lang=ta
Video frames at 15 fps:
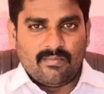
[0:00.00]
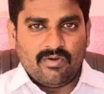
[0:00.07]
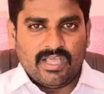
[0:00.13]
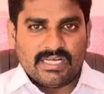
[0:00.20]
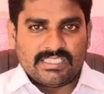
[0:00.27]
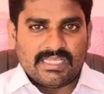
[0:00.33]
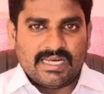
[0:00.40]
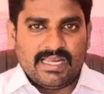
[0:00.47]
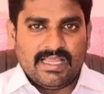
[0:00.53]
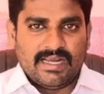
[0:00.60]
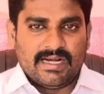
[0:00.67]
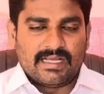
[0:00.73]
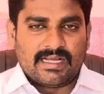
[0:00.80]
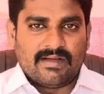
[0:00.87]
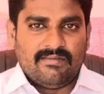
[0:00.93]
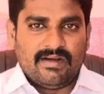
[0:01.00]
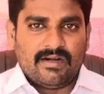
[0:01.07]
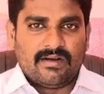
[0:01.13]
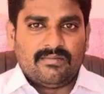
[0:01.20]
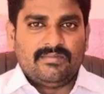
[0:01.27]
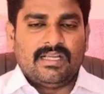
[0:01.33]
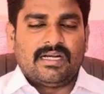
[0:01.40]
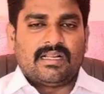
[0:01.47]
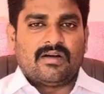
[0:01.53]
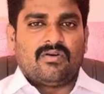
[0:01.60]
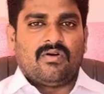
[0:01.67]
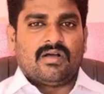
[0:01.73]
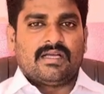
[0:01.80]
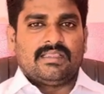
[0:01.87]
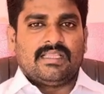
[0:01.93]
முயற்சிகளை எடுக்க வேண்டும் என்ற
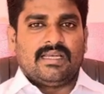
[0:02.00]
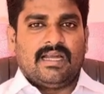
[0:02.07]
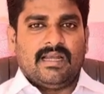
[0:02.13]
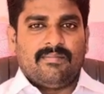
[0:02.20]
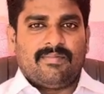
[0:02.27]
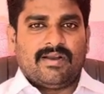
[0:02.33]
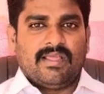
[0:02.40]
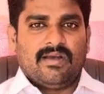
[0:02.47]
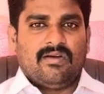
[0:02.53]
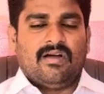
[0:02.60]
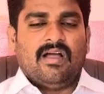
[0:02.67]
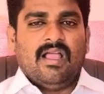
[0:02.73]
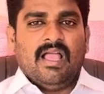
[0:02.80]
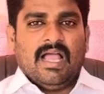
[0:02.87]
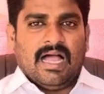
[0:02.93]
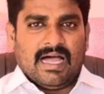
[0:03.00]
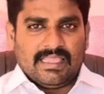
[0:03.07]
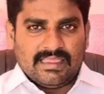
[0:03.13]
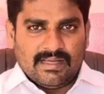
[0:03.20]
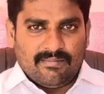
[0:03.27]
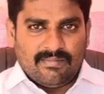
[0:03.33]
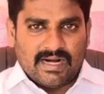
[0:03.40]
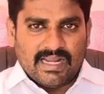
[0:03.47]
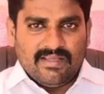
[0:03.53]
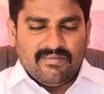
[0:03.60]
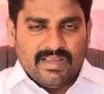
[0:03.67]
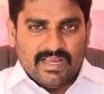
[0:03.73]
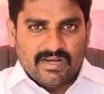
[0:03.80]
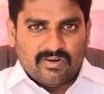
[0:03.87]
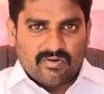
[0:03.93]
நோக்கத்தின் அடிப்படையிலும் அந்த
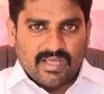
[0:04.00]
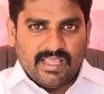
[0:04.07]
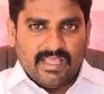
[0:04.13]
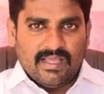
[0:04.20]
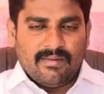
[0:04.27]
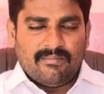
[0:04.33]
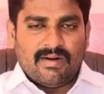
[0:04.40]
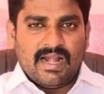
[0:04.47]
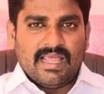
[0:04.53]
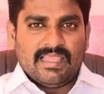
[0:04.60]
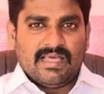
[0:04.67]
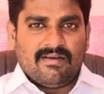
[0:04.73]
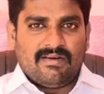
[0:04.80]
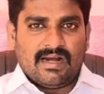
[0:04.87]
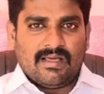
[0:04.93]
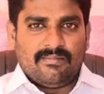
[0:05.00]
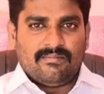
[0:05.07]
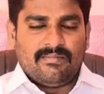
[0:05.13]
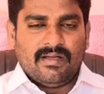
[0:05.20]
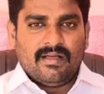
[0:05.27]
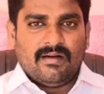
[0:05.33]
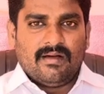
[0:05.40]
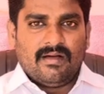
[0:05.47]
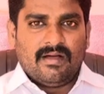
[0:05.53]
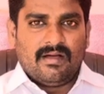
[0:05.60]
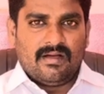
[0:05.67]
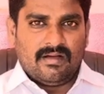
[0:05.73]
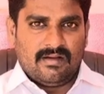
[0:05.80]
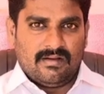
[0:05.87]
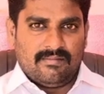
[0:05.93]
மனைவியினுடைய மனித வளம்
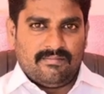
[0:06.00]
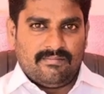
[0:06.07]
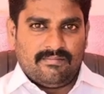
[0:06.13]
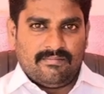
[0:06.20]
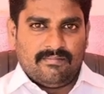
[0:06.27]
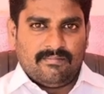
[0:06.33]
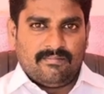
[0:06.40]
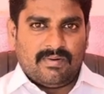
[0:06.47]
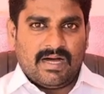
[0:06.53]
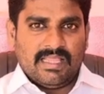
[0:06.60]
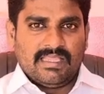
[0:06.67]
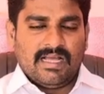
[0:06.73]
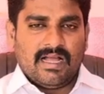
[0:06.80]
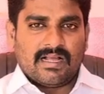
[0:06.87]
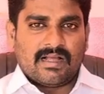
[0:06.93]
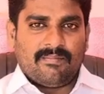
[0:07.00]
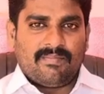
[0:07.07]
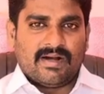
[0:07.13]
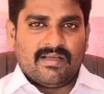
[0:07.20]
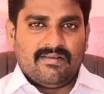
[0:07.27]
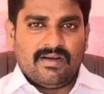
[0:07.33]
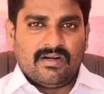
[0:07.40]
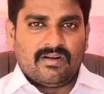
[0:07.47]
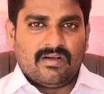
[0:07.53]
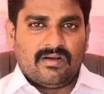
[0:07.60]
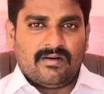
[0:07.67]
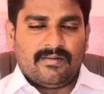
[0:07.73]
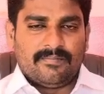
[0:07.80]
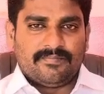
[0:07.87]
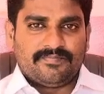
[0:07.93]
பாதுகாக்கப்பட வேண்டும்
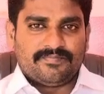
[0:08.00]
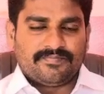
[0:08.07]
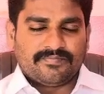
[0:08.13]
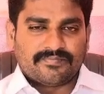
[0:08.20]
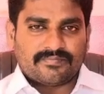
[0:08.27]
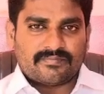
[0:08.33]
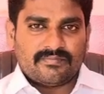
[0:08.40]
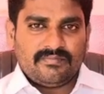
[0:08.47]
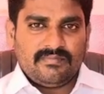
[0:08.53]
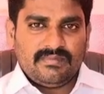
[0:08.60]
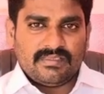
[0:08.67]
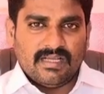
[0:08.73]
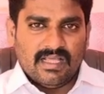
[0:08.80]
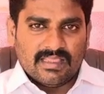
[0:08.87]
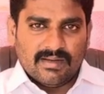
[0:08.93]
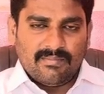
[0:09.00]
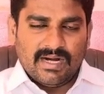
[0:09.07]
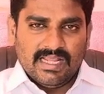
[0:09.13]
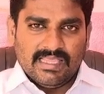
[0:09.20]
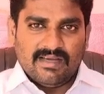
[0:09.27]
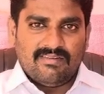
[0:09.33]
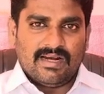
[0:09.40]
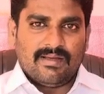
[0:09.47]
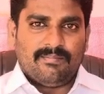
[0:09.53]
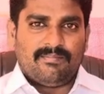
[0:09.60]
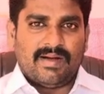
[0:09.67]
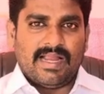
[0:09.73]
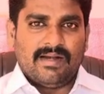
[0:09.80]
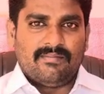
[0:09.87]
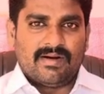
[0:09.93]
அந்த மனித வளம்
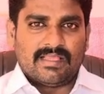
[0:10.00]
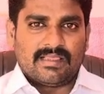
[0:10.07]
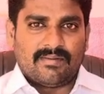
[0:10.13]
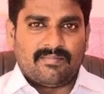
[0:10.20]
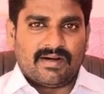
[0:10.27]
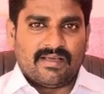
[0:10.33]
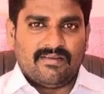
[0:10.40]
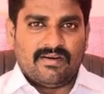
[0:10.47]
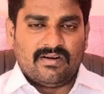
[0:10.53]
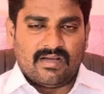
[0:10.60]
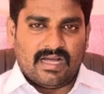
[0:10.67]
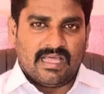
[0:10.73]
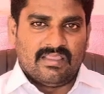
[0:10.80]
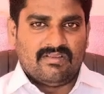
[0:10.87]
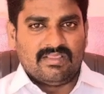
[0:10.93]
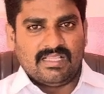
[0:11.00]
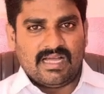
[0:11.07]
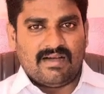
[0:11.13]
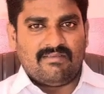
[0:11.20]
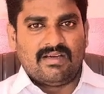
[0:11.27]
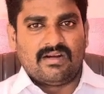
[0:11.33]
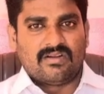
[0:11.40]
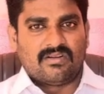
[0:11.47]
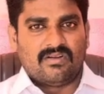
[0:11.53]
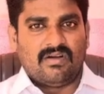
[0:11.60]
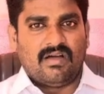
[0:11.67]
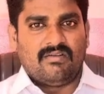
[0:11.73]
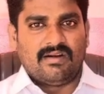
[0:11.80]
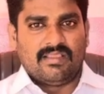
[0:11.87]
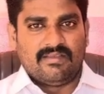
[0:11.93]
பயன்படுத்தப்பட வேண்டும் அது வந்து அவருக்கும்
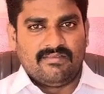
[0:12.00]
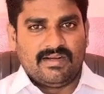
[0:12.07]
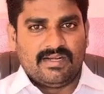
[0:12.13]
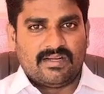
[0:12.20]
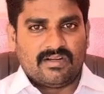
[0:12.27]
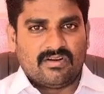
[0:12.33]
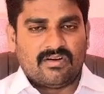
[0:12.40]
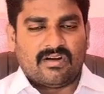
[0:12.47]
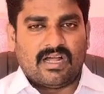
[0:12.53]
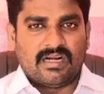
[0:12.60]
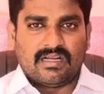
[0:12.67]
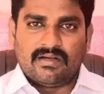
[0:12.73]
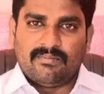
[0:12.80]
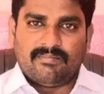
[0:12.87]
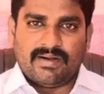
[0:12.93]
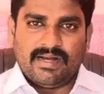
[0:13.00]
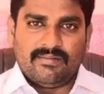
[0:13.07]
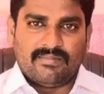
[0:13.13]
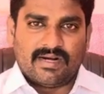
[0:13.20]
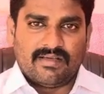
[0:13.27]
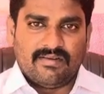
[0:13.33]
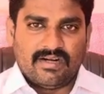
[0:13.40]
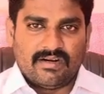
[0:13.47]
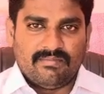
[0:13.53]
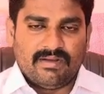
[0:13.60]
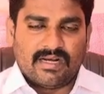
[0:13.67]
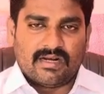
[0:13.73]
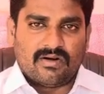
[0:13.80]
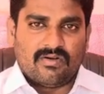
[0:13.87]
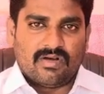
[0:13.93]
அவரது வீட்டுக்கும் நாட்டுக்கும் பயன்பட வேண்டும்
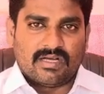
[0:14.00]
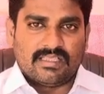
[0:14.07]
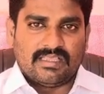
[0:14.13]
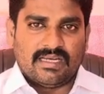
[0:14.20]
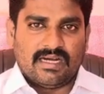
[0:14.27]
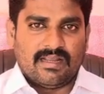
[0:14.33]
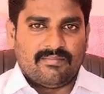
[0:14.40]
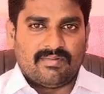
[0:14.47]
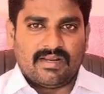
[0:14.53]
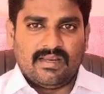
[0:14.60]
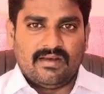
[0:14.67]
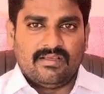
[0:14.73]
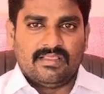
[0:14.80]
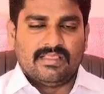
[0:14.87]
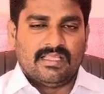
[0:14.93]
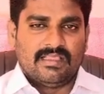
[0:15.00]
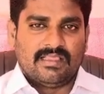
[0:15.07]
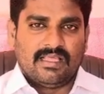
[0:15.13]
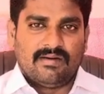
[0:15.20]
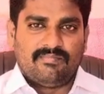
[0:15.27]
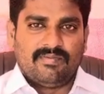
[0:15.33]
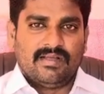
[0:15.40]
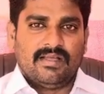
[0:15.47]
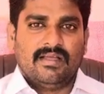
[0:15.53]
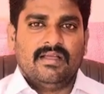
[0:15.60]
என்ற நோக்கத்தின் அடிப்படையிலும் இந்த தீர்ப்பு